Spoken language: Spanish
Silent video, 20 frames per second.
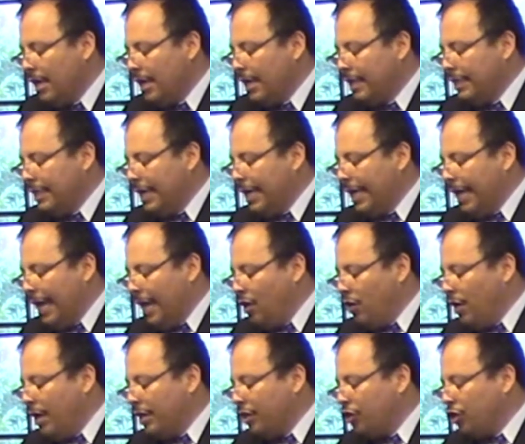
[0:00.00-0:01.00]

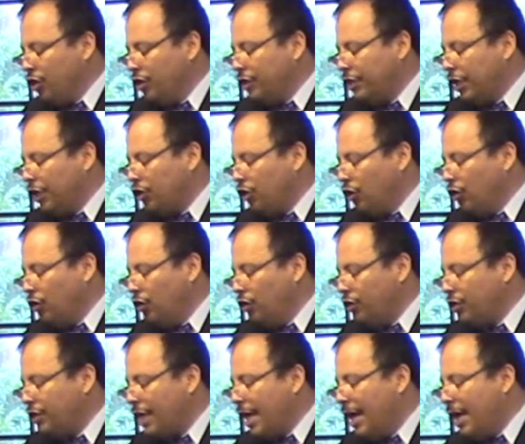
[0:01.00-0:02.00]
Dijeron entonces todos
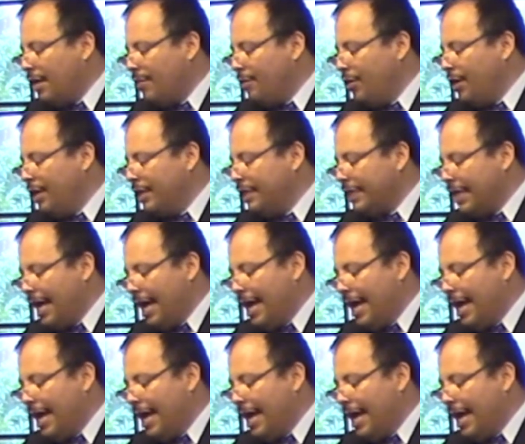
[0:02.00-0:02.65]
los árboles